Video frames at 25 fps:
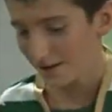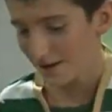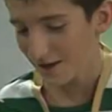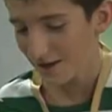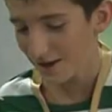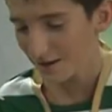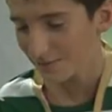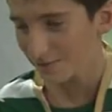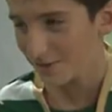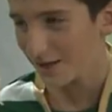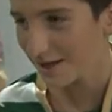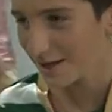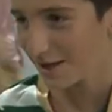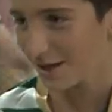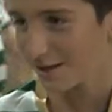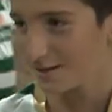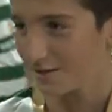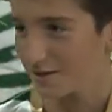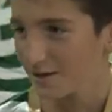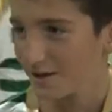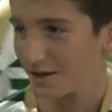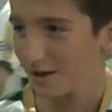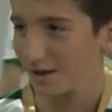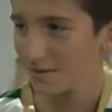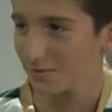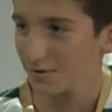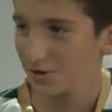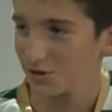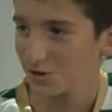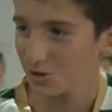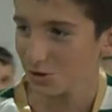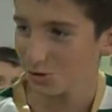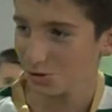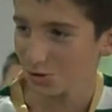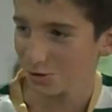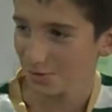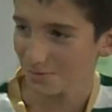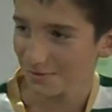elimden geldiğine gelmeye
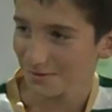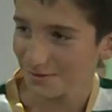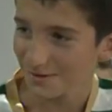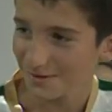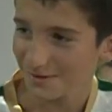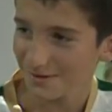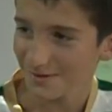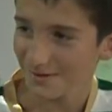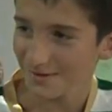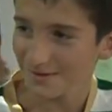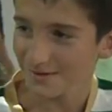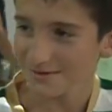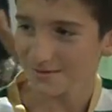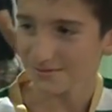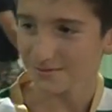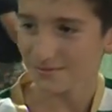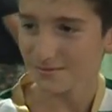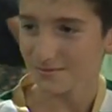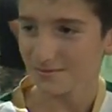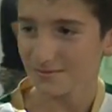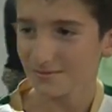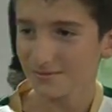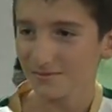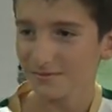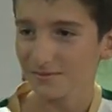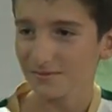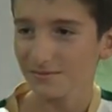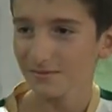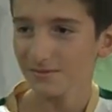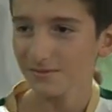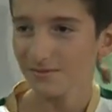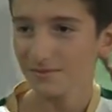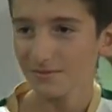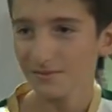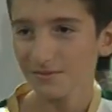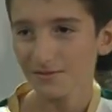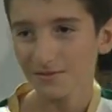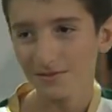çalışıyorum. Nasıl buldun Bursa Spor'u?
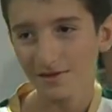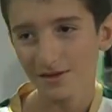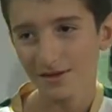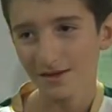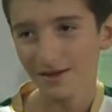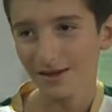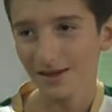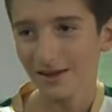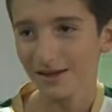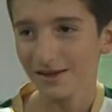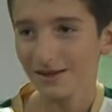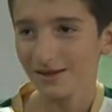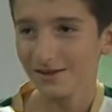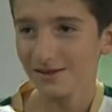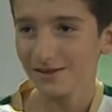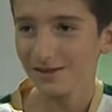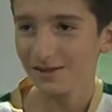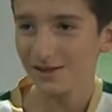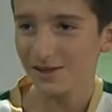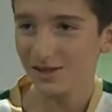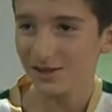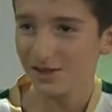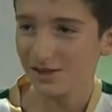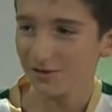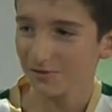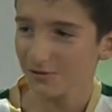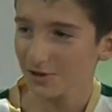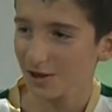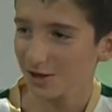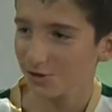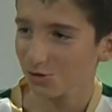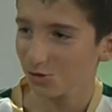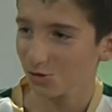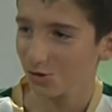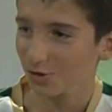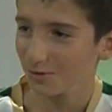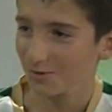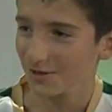Yani 2-0'dan
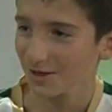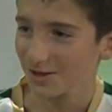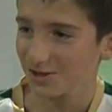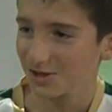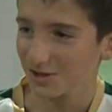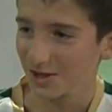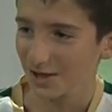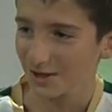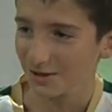sonra biraz